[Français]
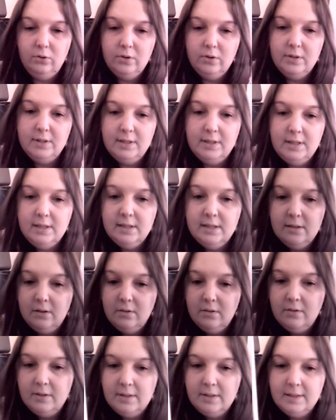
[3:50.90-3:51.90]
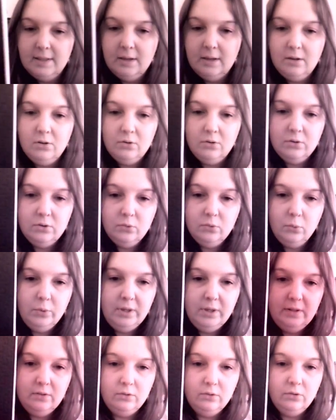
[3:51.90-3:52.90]

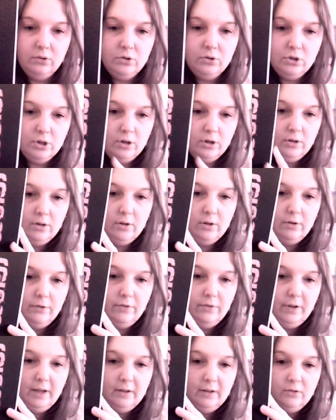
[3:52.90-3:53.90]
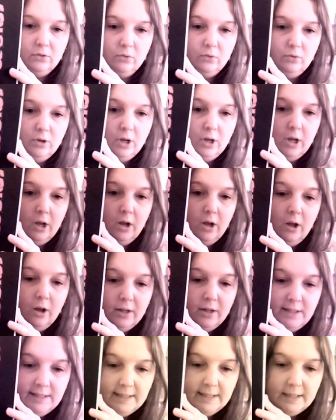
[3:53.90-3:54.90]
658 de John Verdon, un
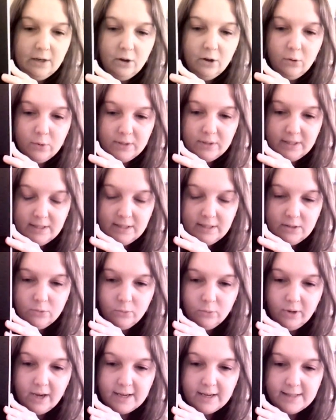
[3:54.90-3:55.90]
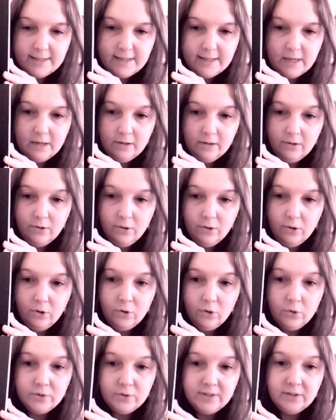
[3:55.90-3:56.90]
thriller aux éditions Grasset. Euh,
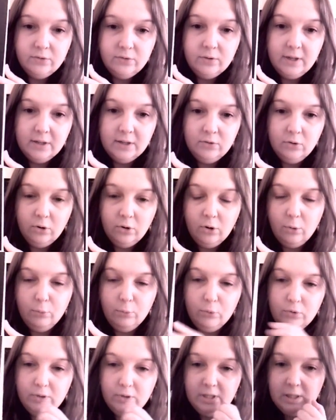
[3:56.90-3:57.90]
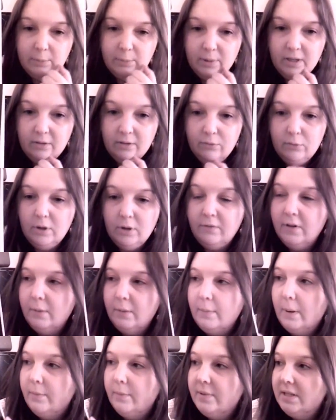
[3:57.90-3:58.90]
c'est une lecture commune qui est prévue avec
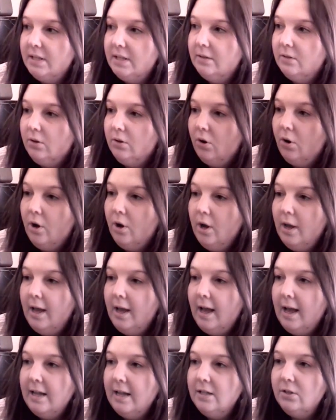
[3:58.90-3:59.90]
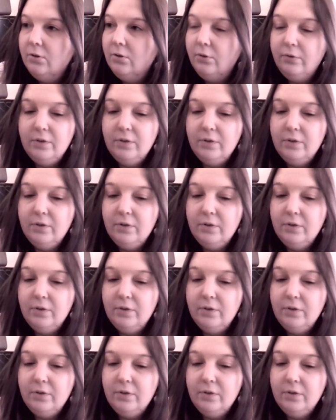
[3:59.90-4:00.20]
ma petite euh, Anne-Sophie